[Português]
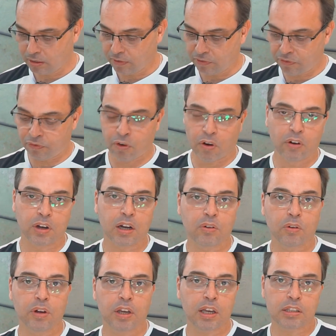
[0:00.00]
Folga a
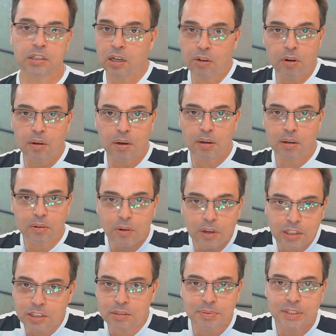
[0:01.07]
corrente é igual a
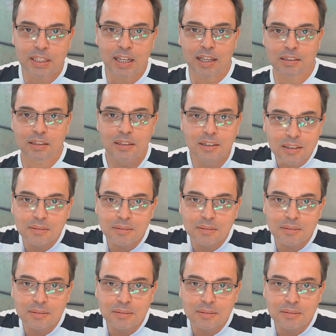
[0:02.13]
corrente de bicicleta.